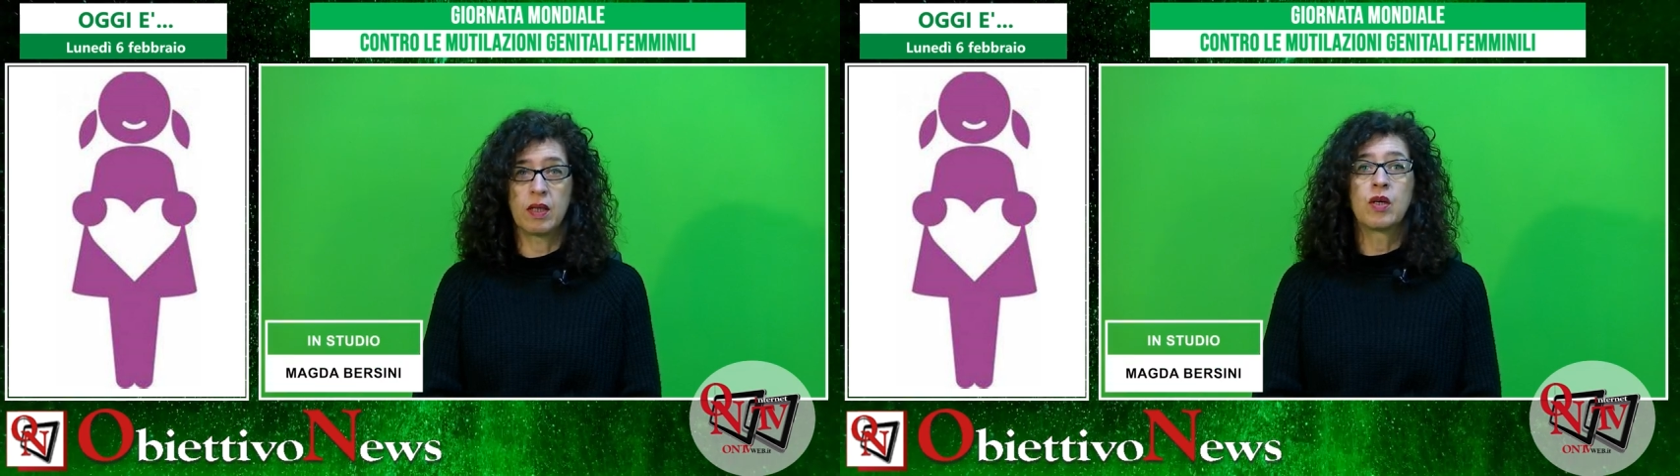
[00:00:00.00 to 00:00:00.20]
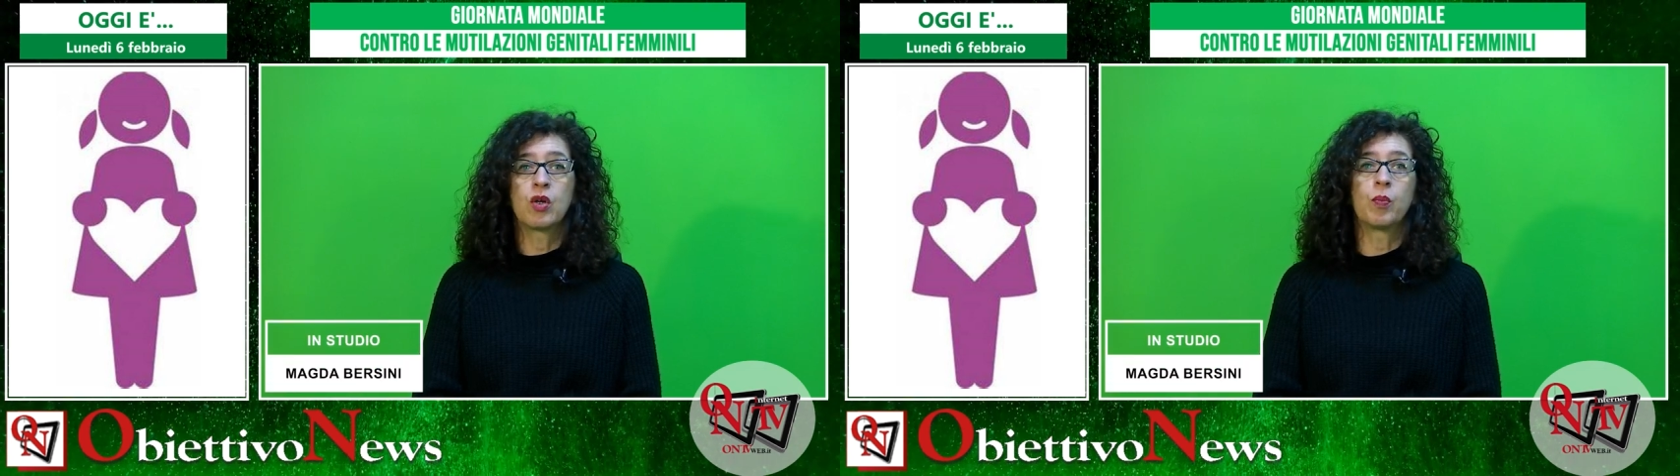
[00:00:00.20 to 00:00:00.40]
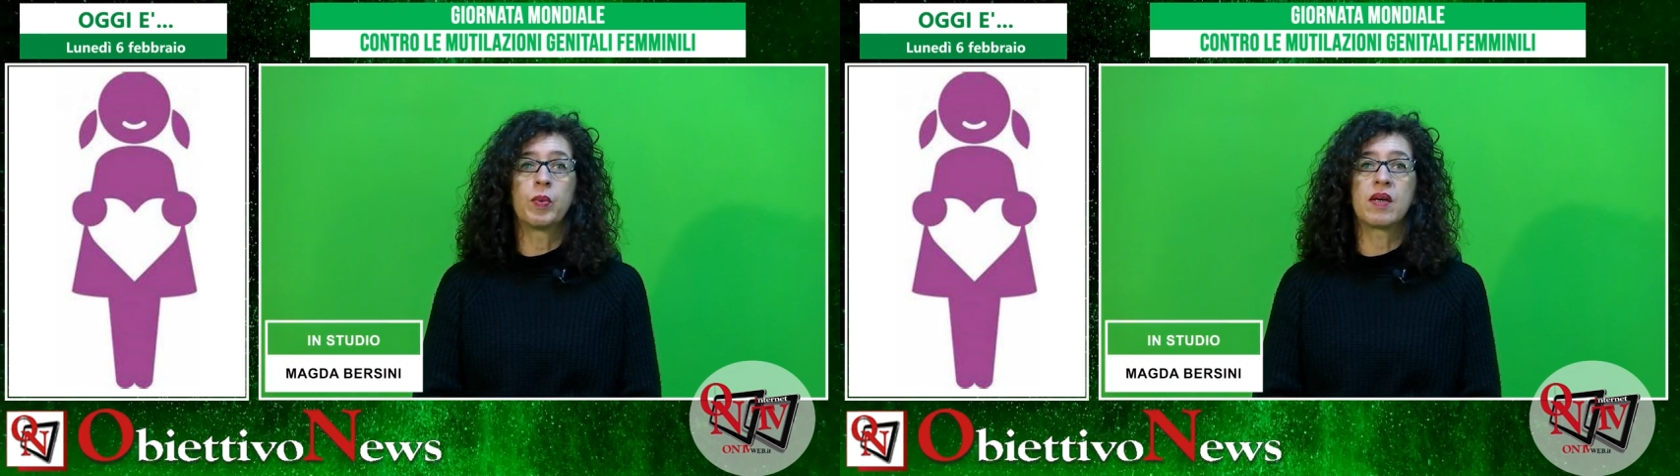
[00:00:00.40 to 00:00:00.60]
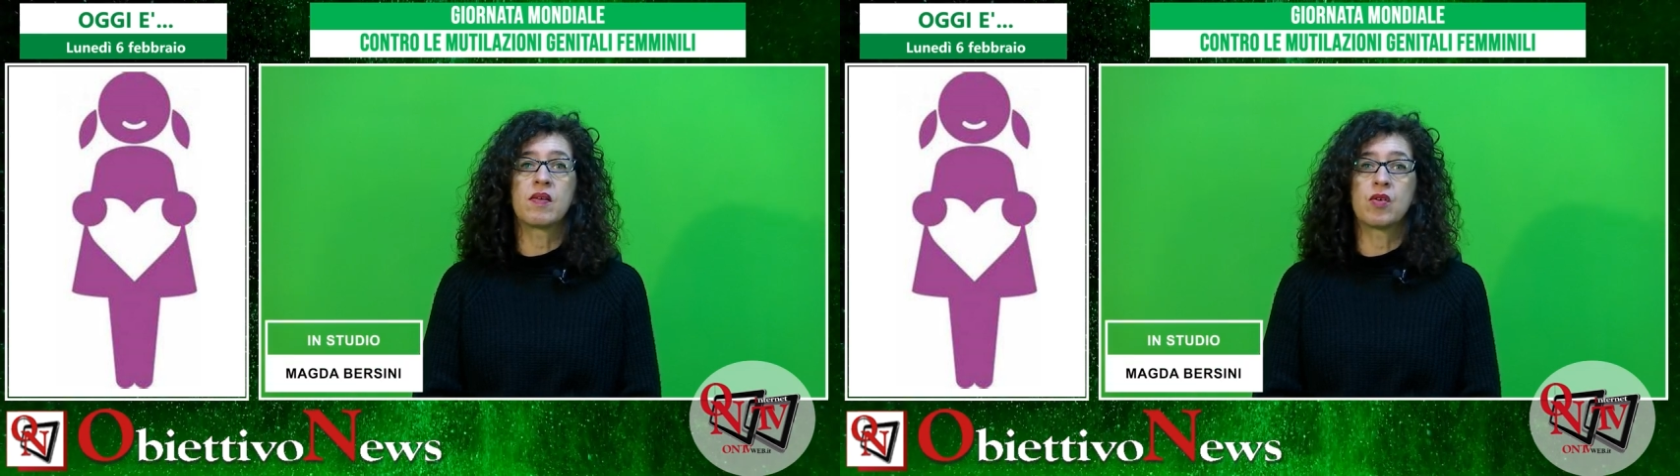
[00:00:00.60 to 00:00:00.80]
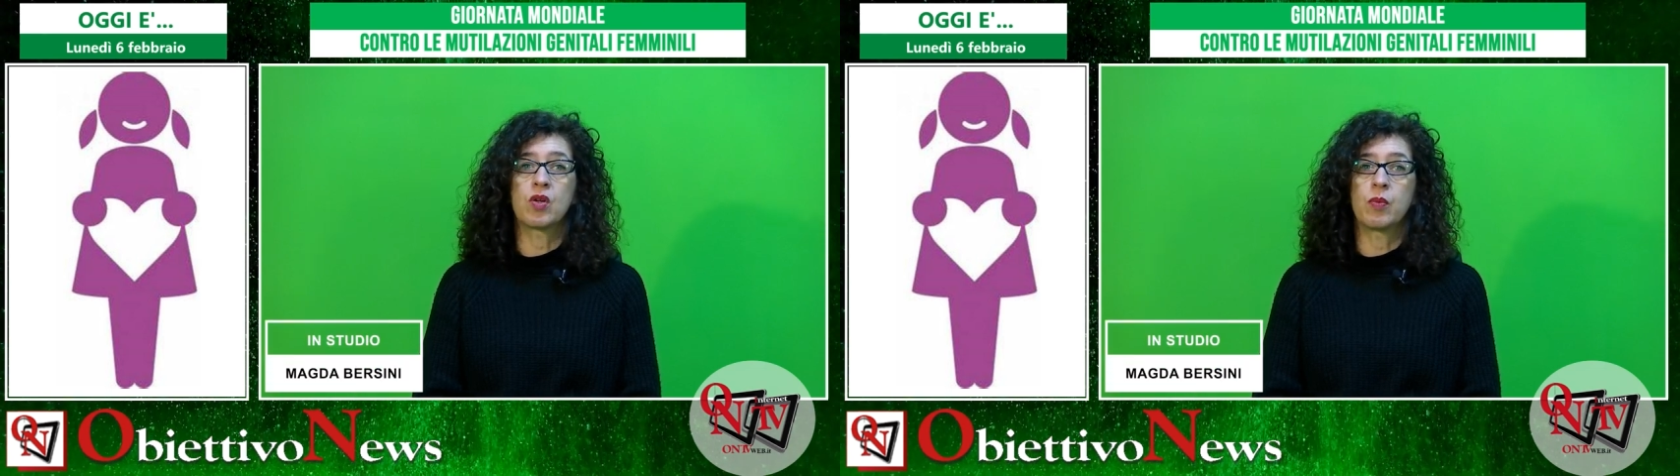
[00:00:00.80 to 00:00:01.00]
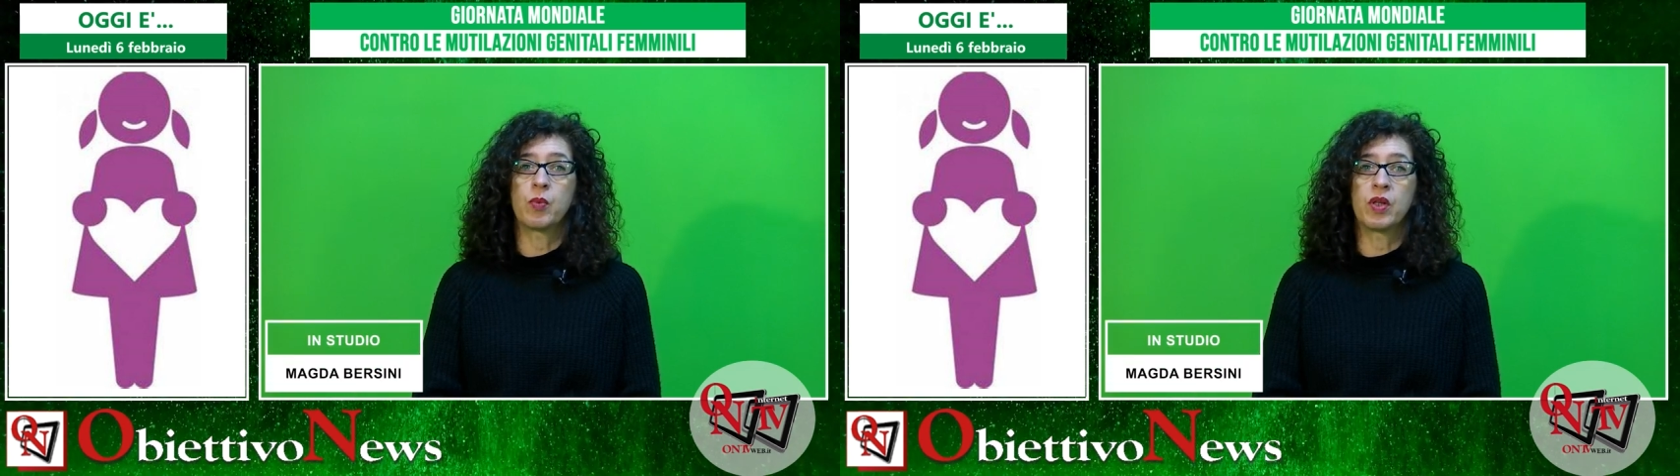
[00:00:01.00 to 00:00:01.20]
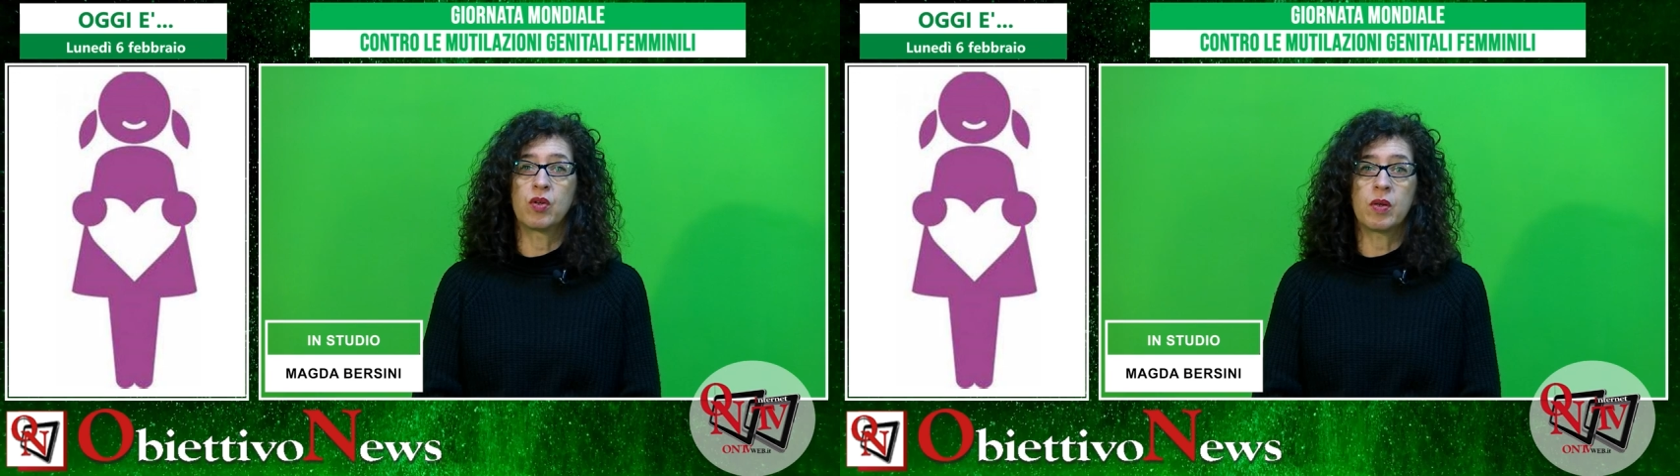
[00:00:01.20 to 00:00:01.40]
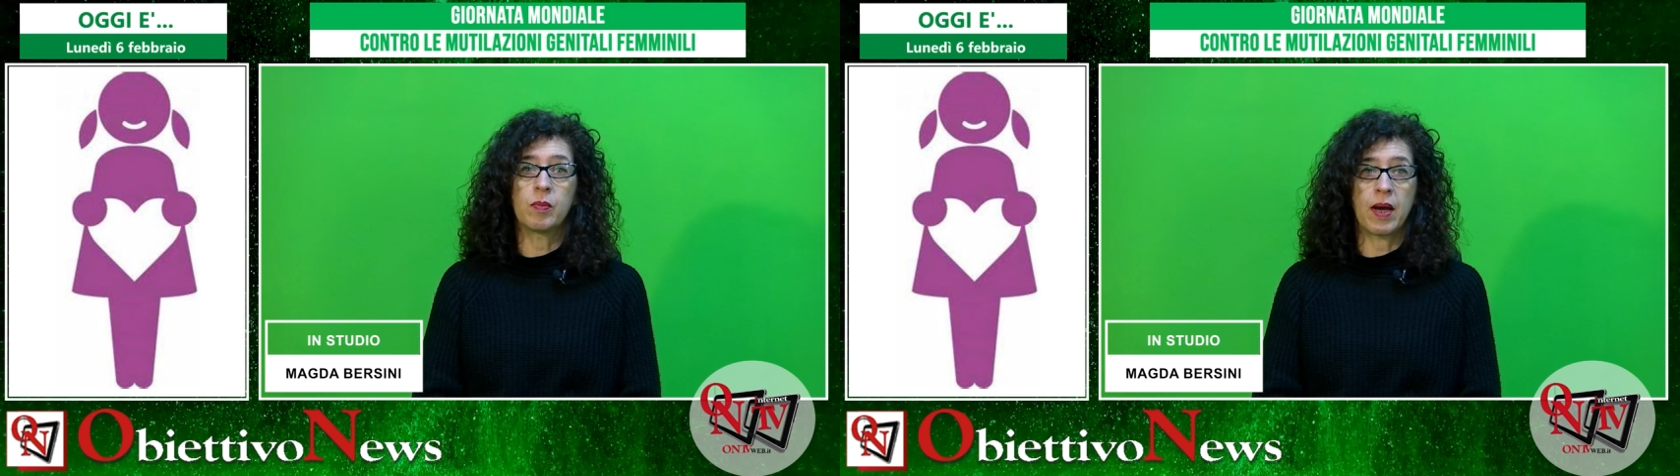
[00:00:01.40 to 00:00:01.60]
complicazioni al momento
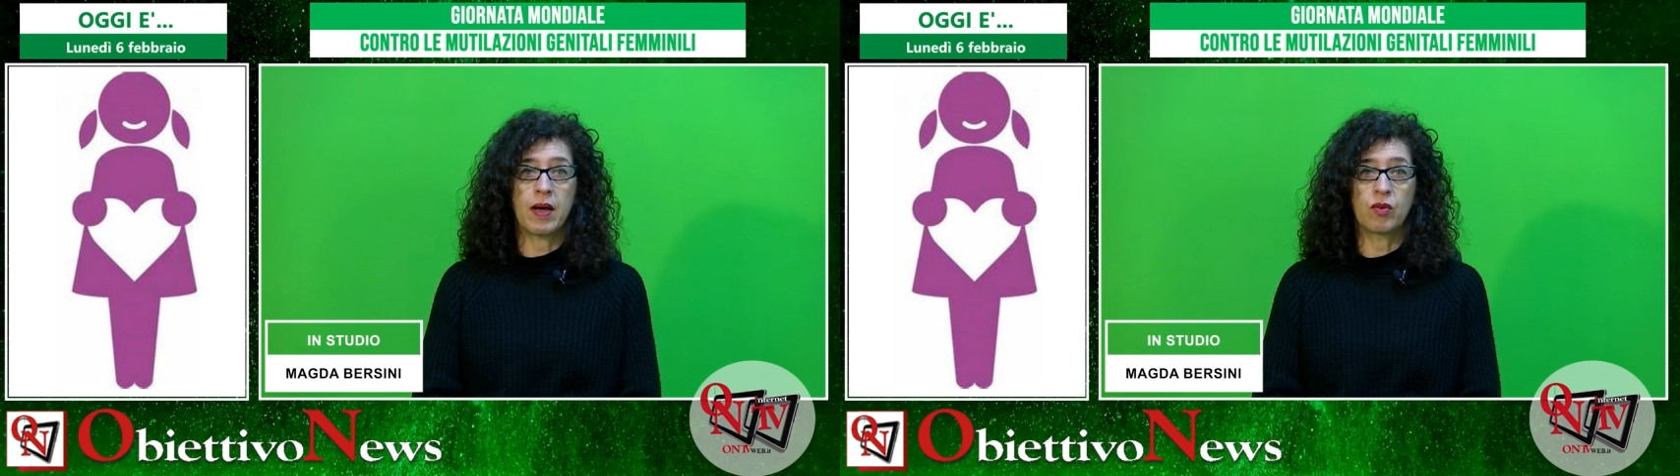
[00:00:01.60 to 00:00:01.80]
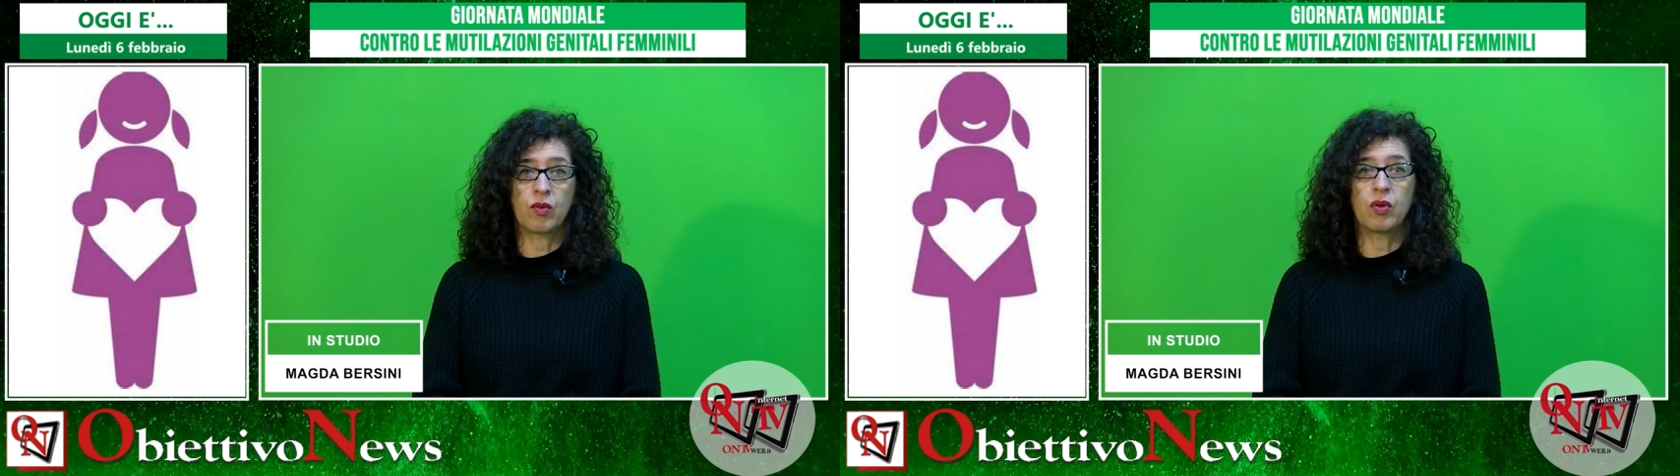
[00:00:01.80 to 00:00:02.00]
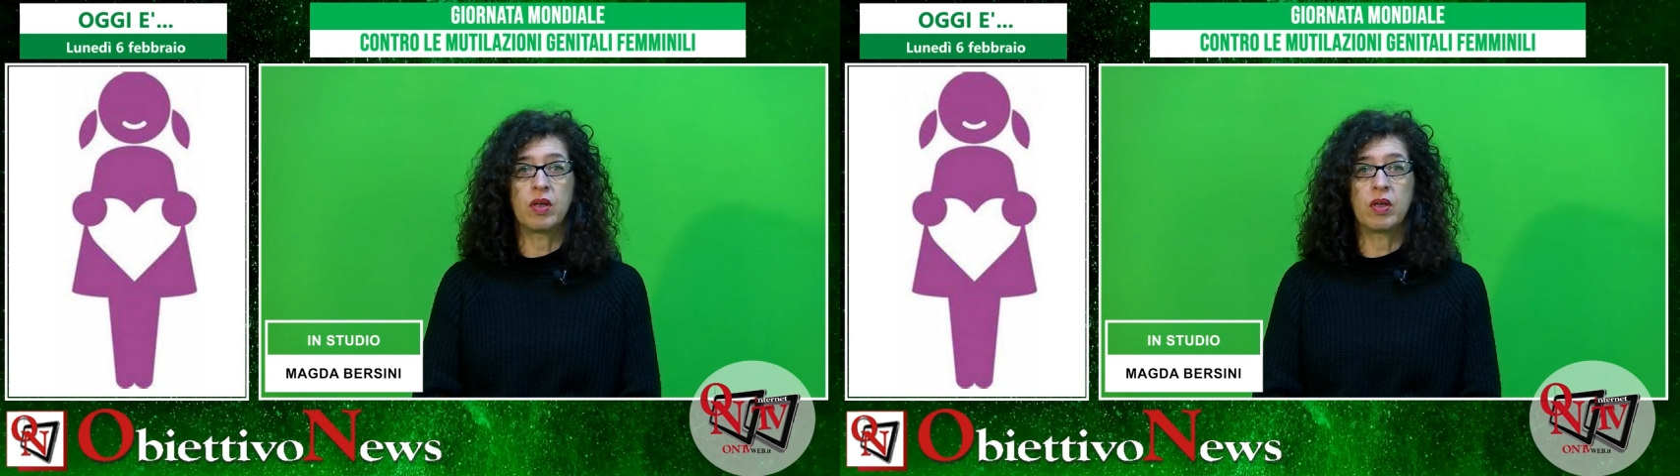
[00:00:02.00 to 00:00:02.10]
del parto,